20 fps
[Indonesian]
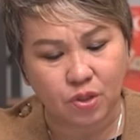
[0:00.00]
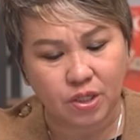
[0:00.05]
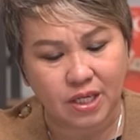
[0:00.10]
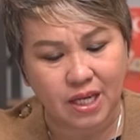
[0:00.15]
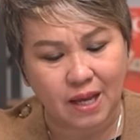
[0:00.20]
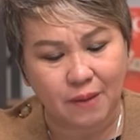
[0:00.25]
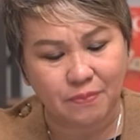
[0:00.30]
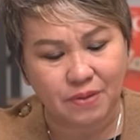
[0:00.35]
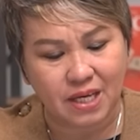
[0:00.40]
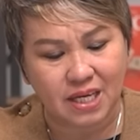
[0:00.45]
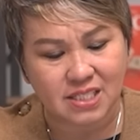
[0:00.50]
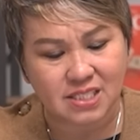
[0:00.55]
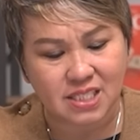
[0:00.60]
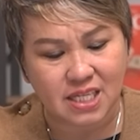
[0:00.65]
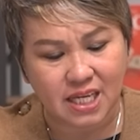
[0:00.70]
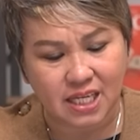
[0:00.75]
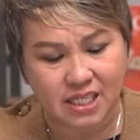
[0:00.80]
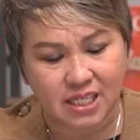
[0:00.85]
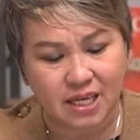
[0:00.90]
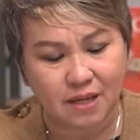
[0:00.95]
oleh Nabi
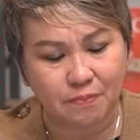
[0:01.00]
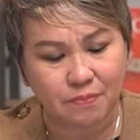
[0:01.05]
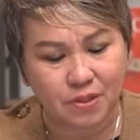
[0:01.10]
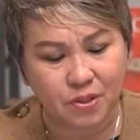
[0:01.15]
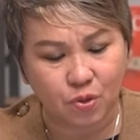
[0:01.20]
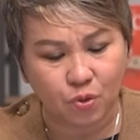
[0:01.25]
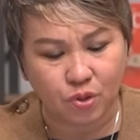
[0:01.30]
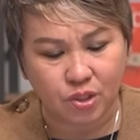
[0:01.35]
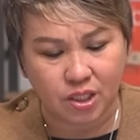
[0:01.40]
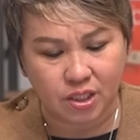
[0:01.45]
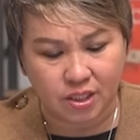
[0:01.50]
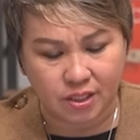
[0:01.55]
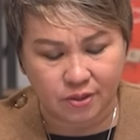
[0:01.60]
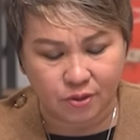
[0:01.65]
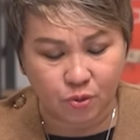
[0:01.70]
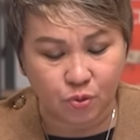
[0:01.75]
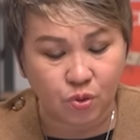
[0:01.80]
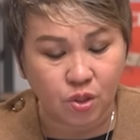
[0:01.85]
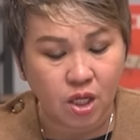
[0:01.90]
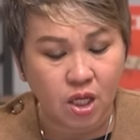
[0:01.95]
Asaria bin Odet
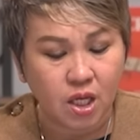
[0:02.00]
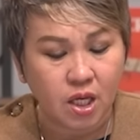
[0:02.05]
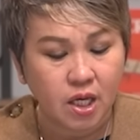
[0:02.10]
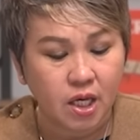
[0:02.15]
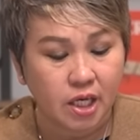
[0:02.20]
itu,